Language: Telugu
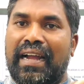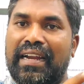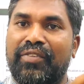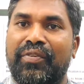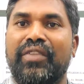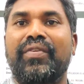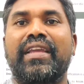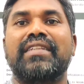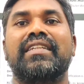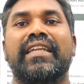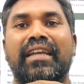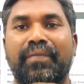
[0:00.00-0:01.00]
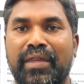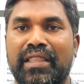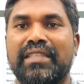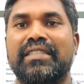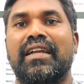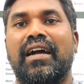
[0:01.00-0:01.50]
అక్కడ వెరిఫికేషన్ ఇంకా
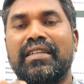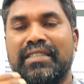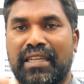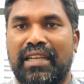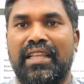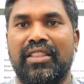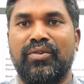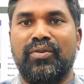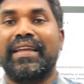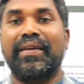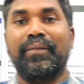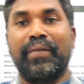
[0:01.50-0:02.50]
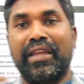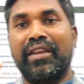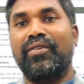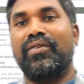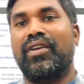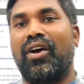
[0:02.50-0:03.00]
మీది స్టార్ట్ చేయలేదు
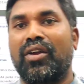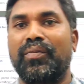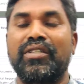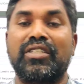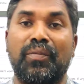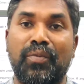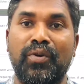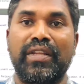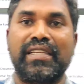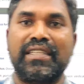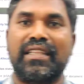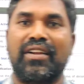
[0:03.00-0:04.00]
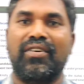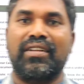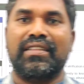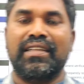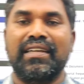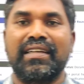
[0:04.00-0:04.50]
మీరు డాక్యుమెంట్స్ అప్లోడ్ చేసిన
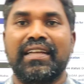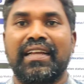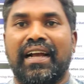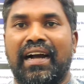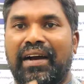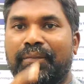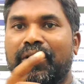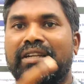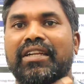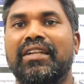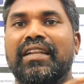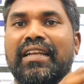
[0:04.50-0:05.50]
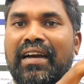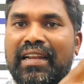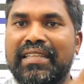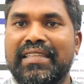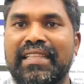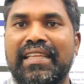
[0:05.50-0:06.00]
తర్వాత ఆ పర్టికులర్
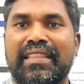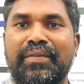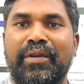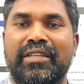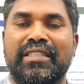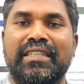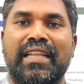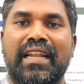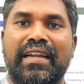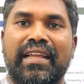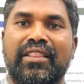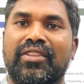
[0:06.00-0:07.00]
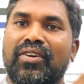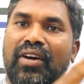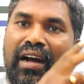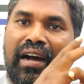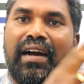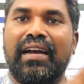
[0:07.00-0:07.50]
కాలేజ్ ఏదైతే మీకు సీట్ అలాట్ అయిందో
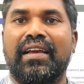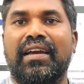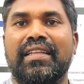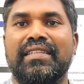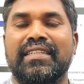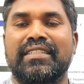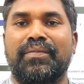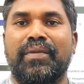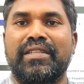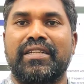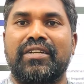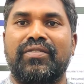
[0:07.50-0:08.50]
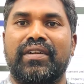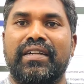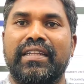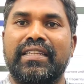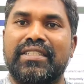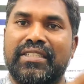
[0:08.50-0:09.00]
ఆ కాలేజీకి
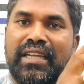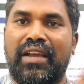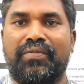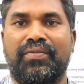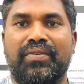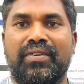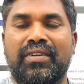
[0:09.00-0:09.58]
సంబంధించినటువంటి స్టాఫ్